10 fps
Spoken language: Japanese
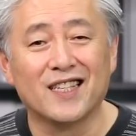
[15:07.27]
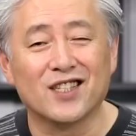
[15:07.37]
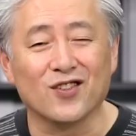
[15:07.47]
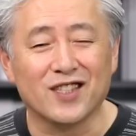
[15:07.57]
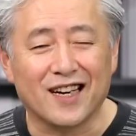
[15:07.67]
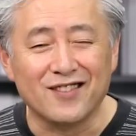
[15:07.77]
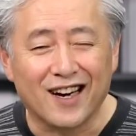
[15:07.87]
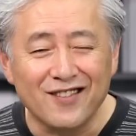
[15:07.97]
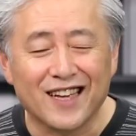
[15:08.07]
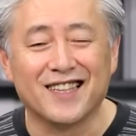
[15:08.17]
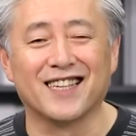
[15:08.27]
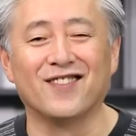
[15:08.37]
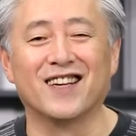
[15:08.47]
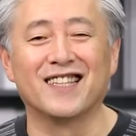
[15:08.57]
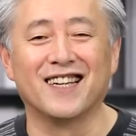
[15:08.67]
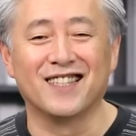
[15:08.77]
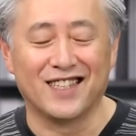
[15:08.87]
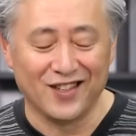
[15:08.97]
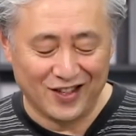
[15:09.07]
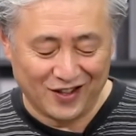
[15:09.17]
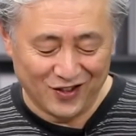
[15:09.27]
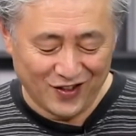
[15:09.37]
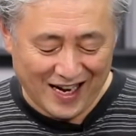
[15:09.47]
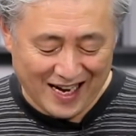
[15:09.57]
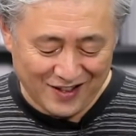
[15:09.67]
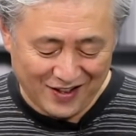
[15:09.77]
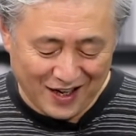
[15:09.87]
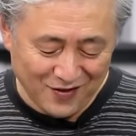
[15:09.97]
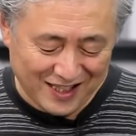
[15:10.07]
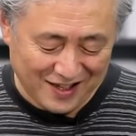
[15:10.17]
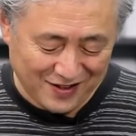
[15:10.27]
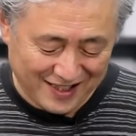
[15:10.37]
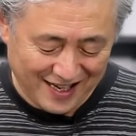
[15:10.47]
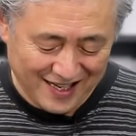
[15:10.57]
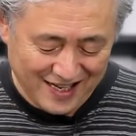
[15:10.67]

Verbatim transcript: そうしたくなくなってしまったりっていうようなことがあるかもしれません